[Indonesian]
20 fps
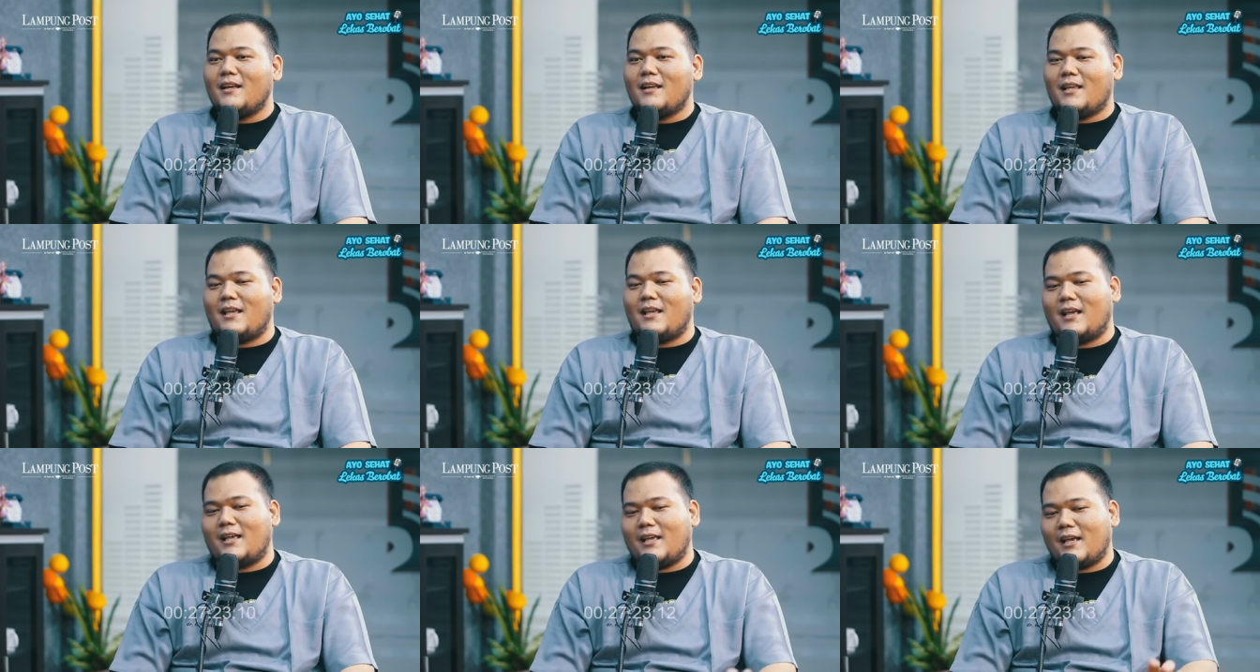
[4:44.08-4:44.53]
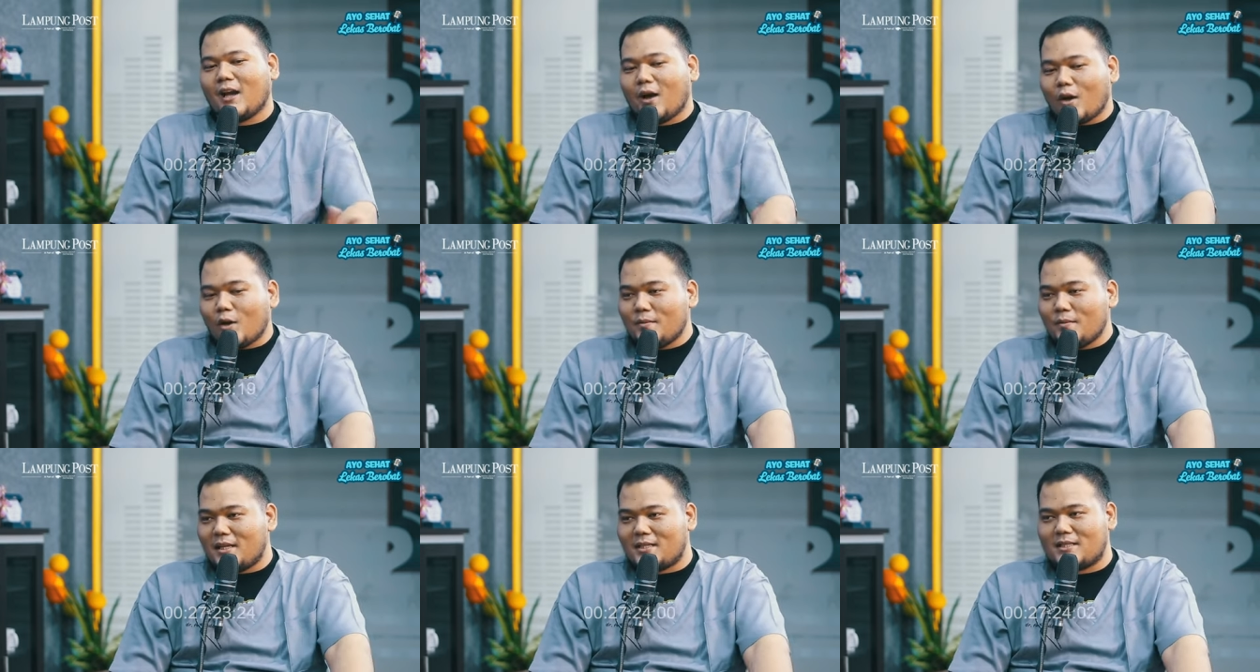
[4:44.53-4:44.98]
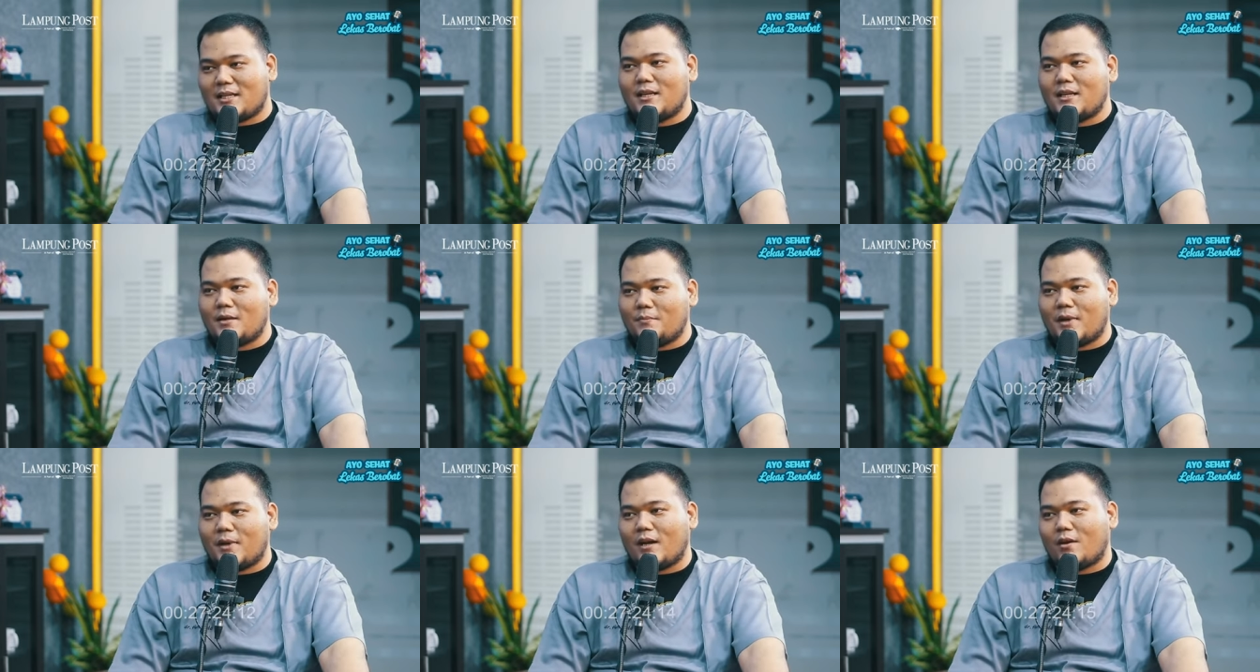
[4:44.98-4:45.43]
ya kalau
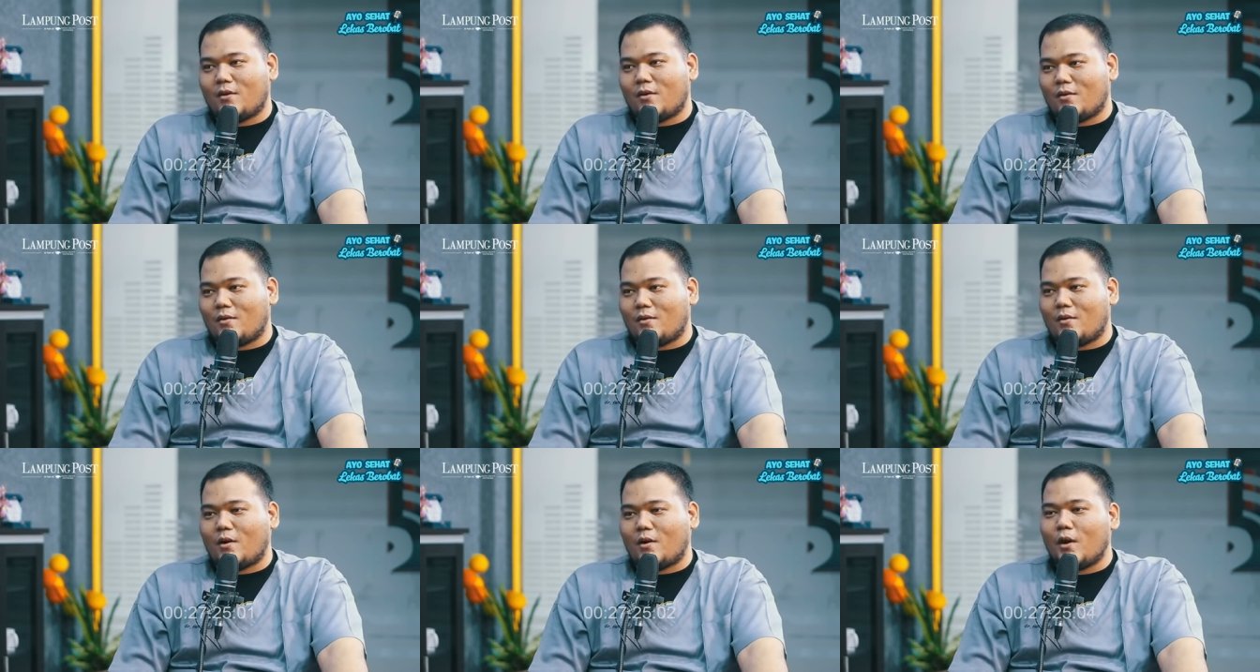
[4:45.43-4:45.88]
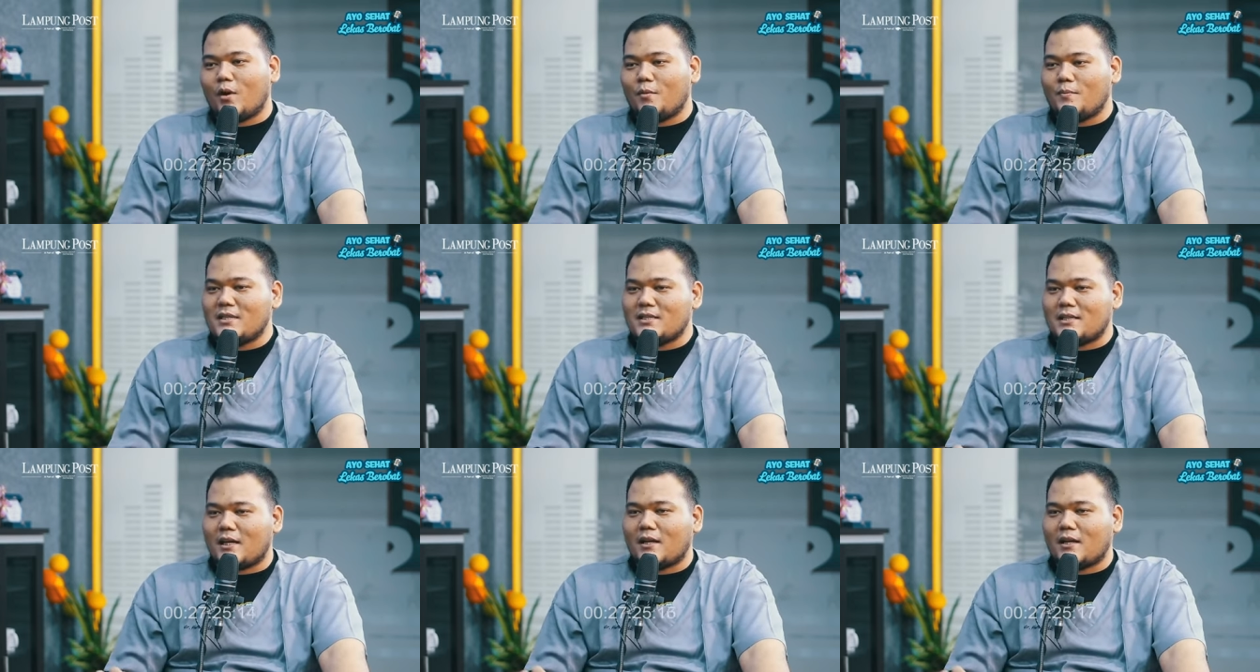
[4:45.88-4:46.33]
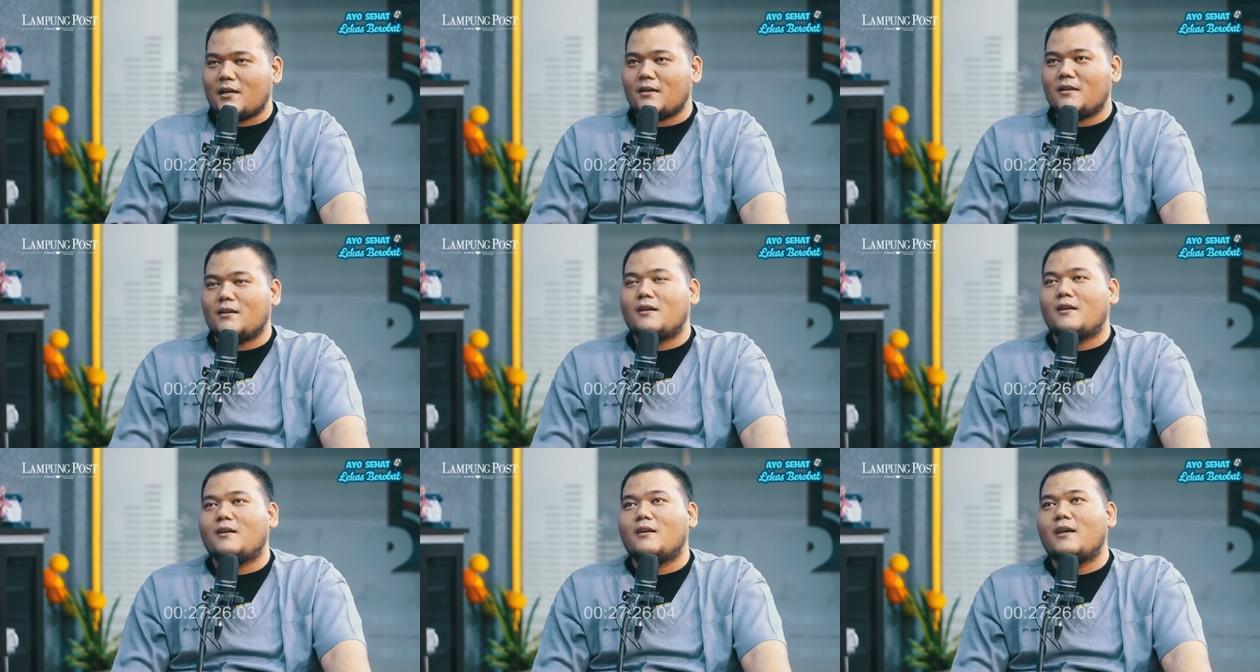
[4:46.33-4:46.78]
misalkan kebal rokok kalau
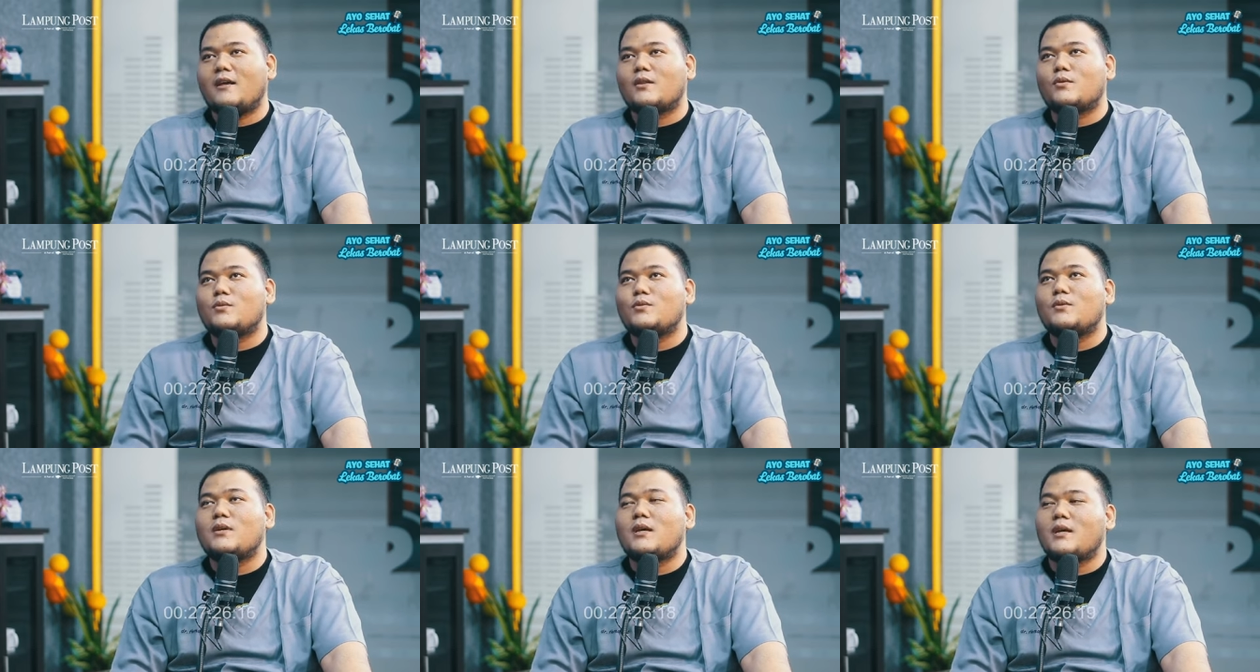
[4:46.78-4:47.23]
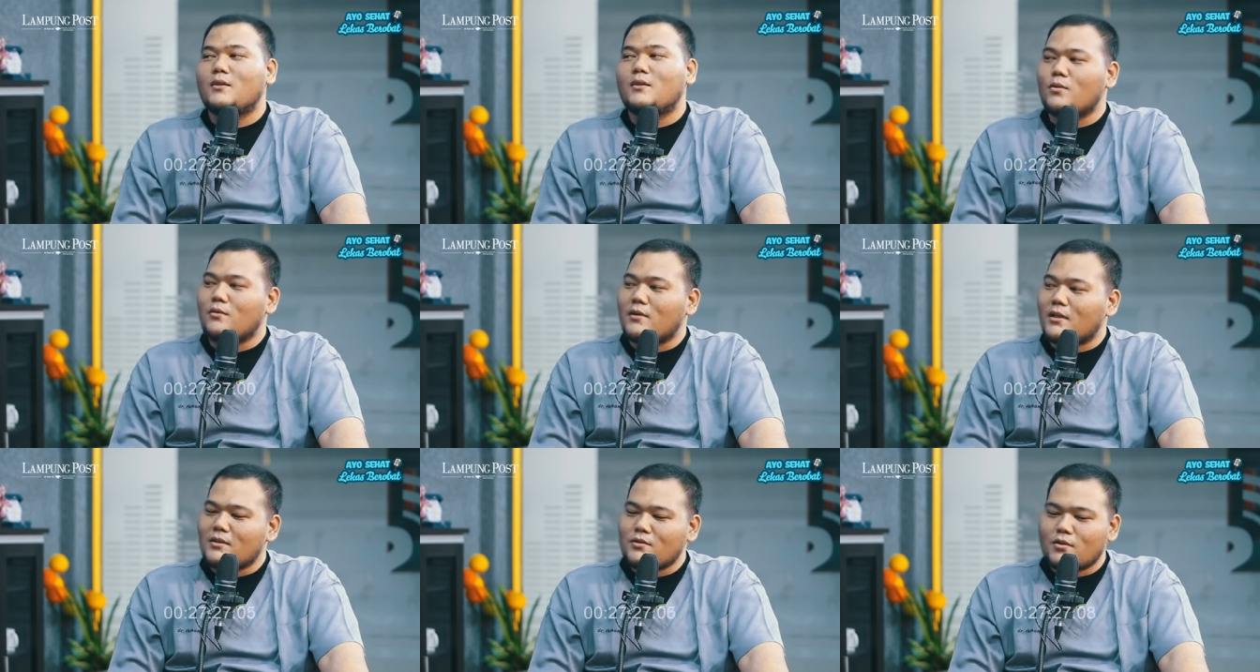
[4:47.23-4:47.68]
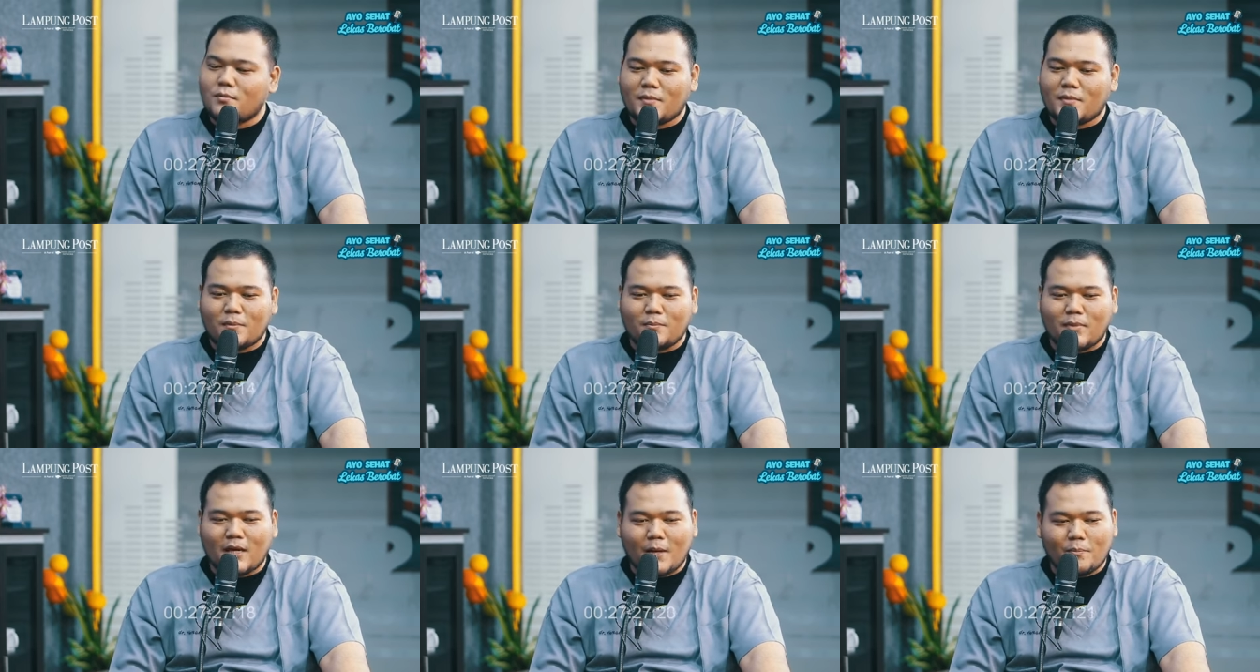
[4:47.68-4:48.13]
misalkan itu juga hitungannya
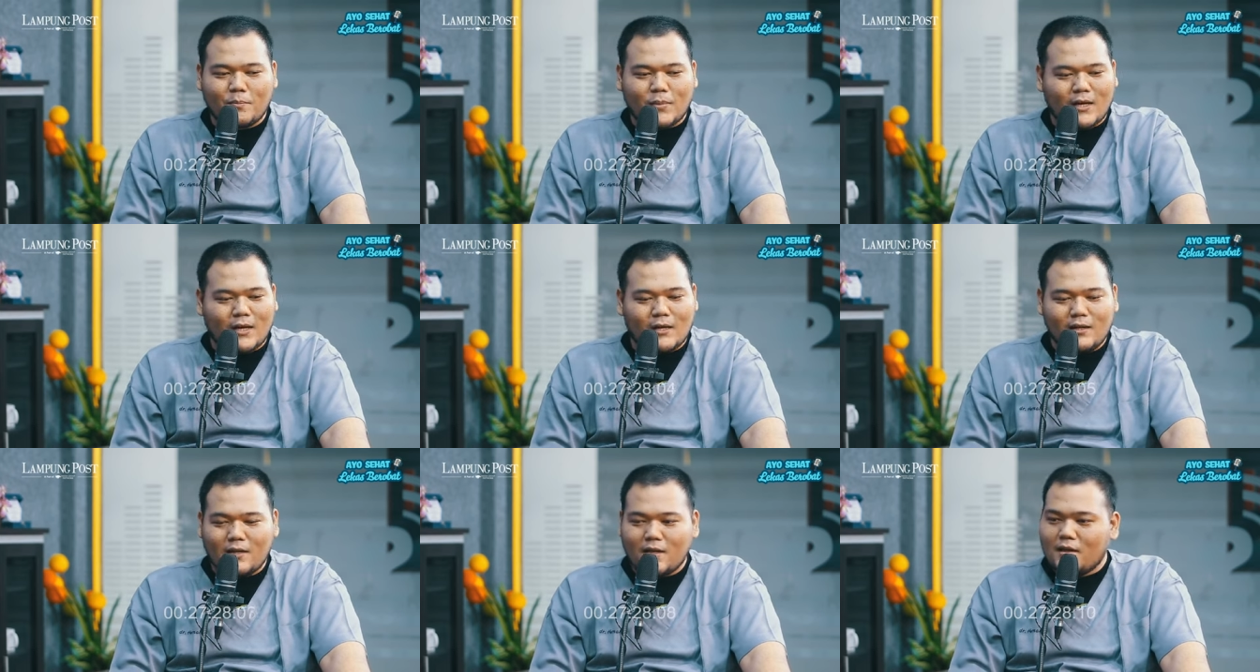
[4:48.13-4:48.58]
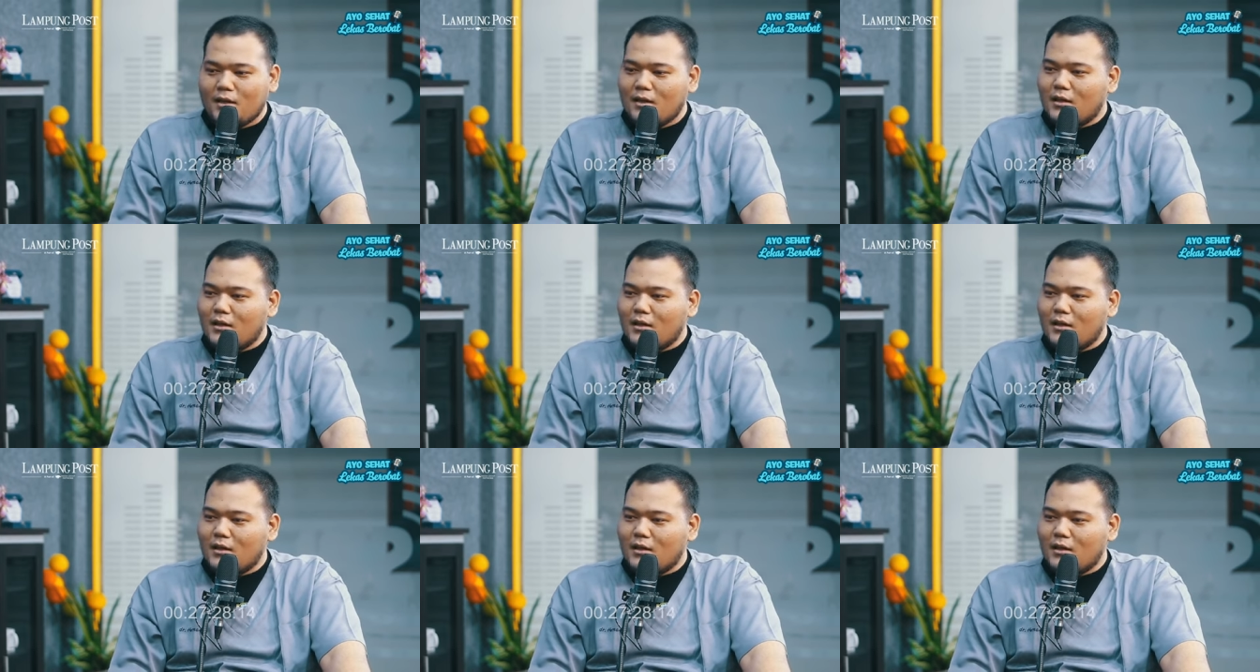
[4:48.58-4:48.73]
cuma berapa